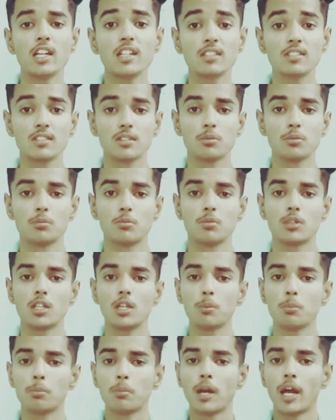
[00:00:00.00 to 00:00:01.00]
निट्स
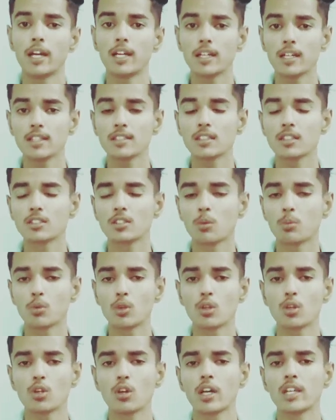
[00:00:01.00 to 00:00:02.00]
की ब्राइटनेस का
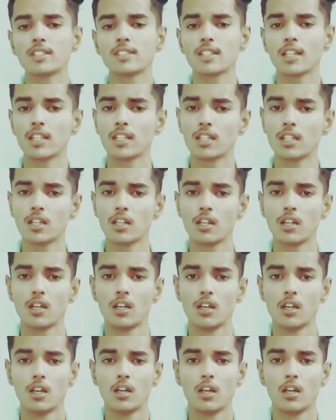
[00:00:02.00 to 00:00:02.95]
सपोर्ट होगा इसके अंदर